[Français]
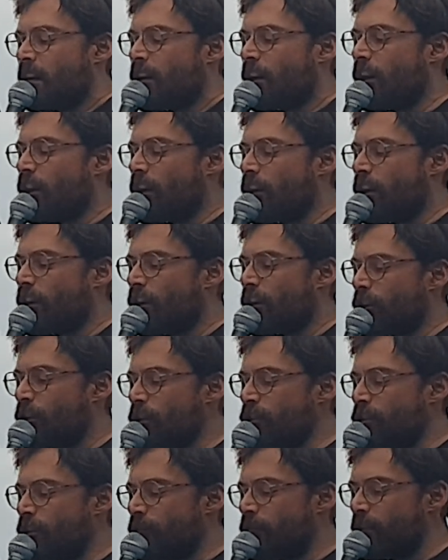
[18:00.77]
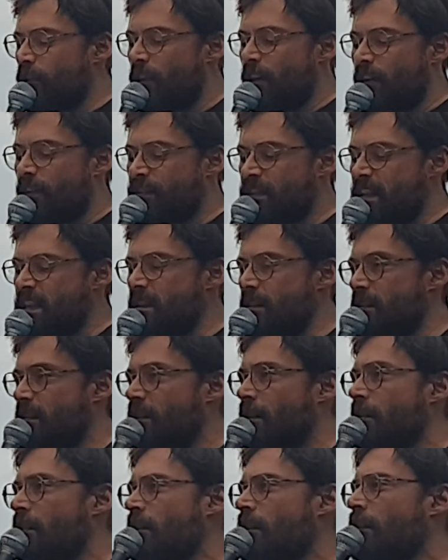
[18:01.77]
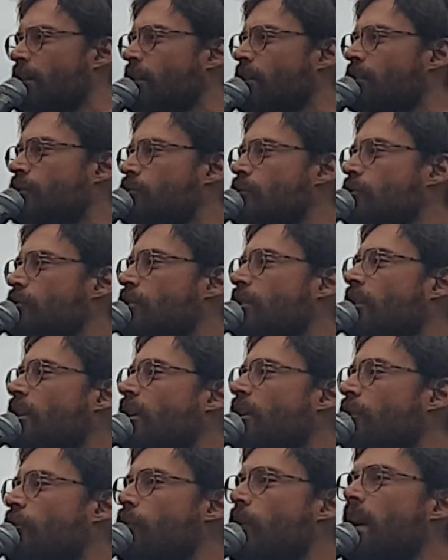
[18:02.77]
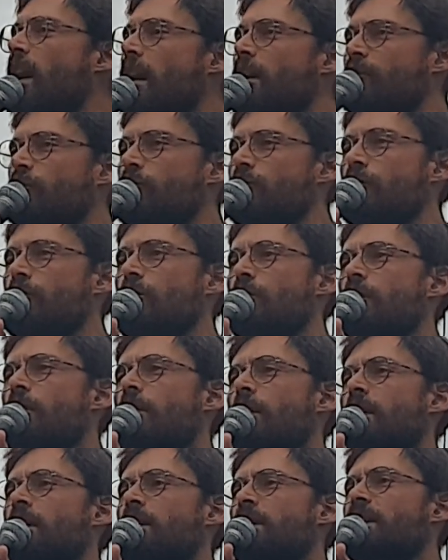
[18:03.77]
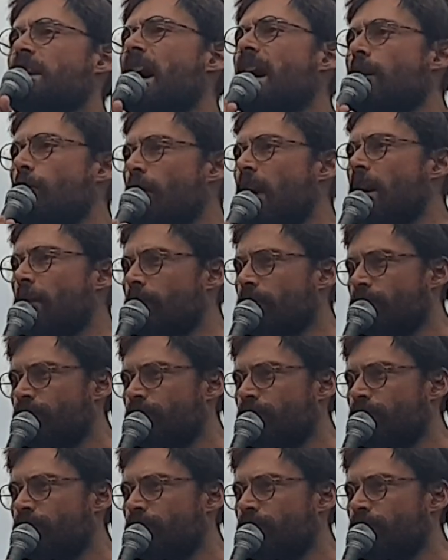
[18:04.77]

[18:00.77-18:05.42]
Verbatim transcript: en redevenant digne du grand roi du Dharma.